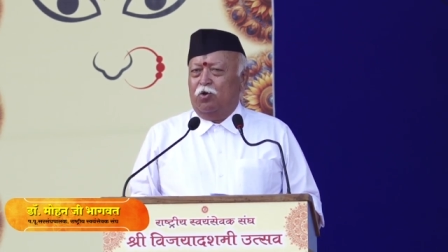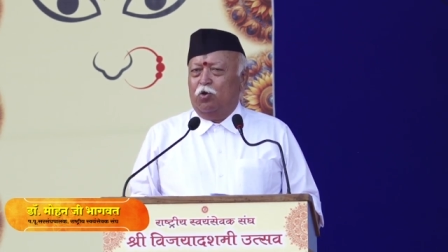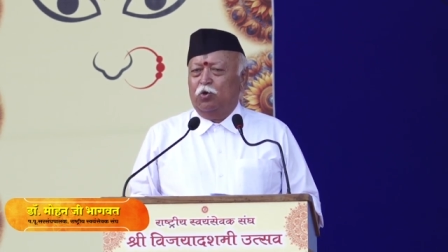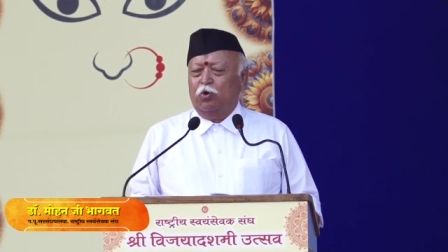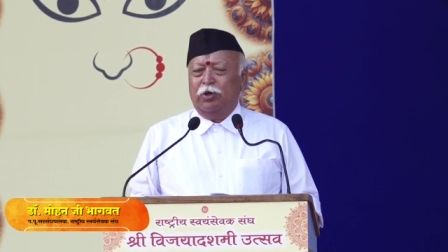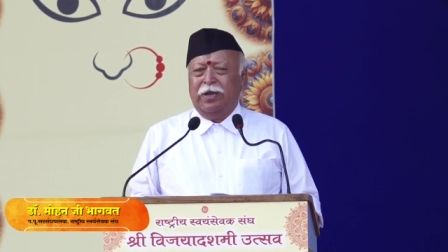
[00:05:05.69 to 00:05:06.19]

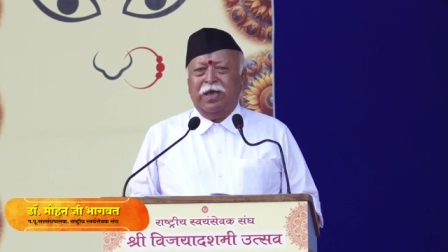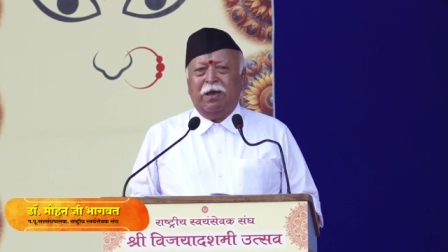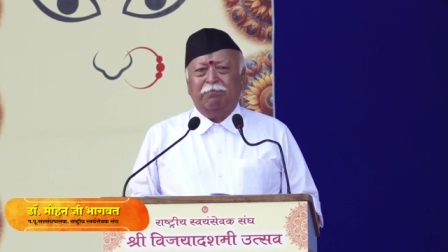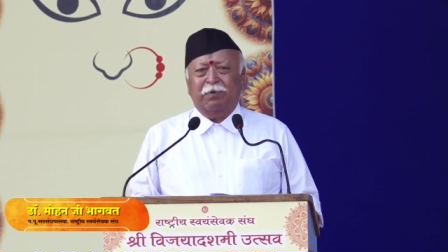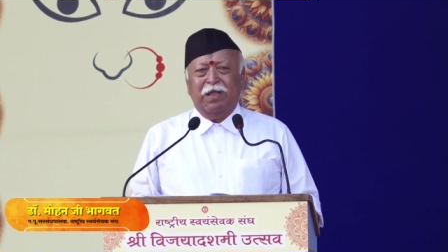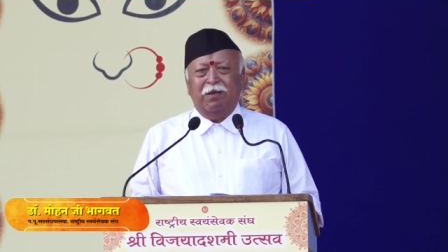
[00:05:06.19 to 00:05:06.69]
उन्होंने
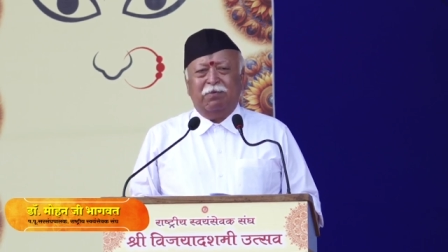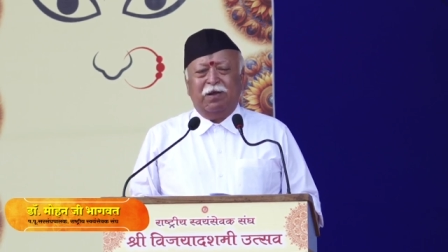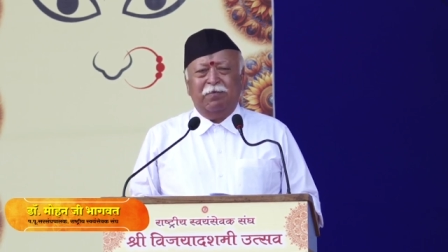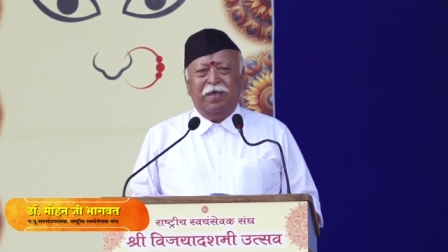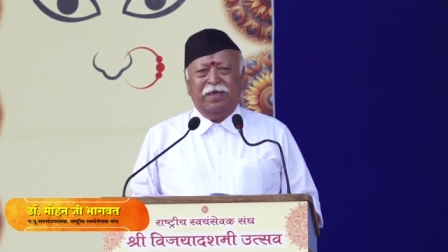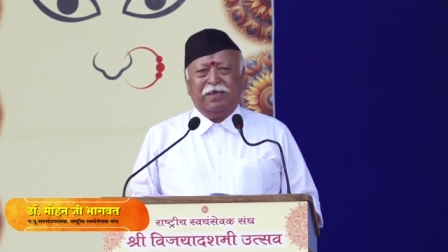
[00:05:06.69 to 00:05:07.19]
अपने मन
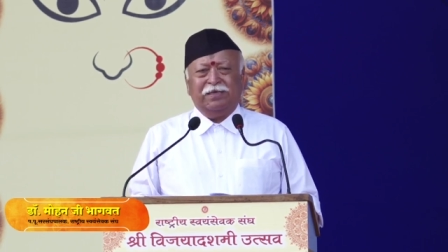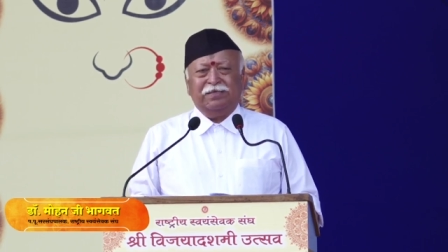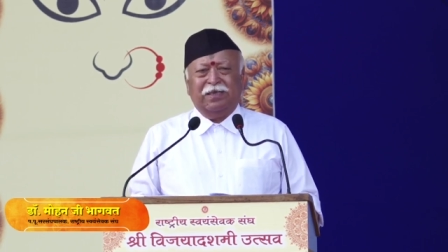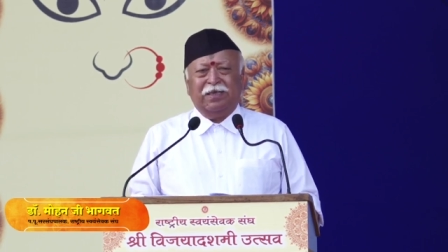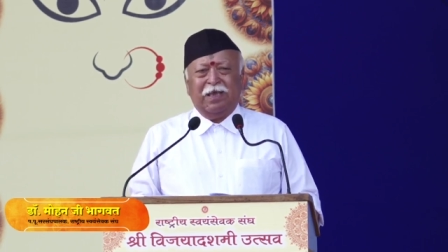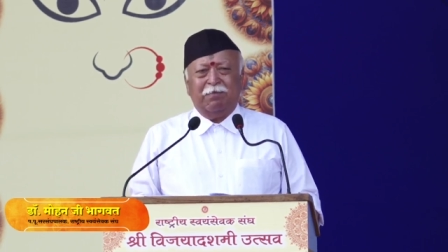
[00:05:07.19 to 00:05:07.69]
में
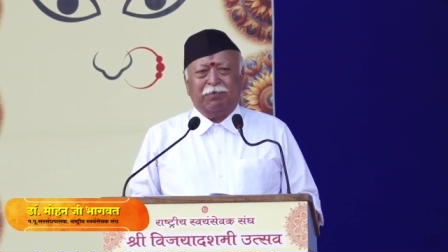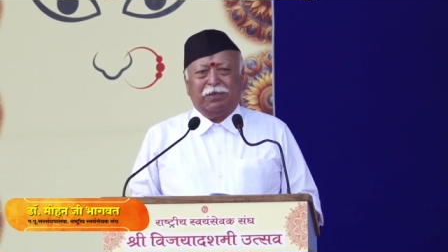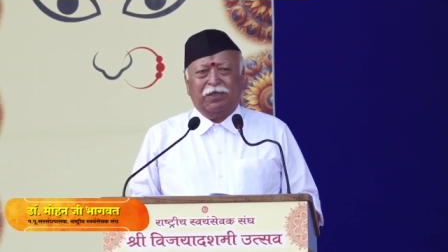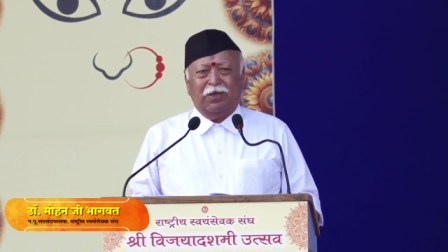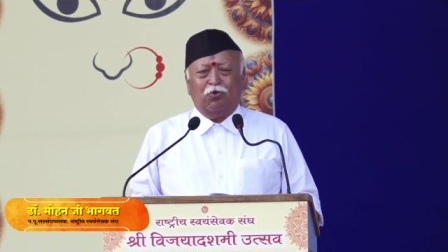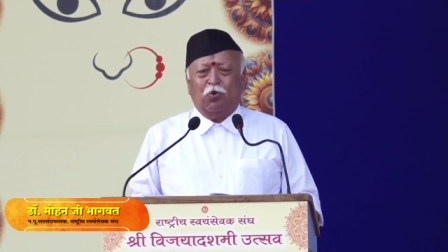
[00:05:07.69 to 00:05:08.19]
किसी के प्रति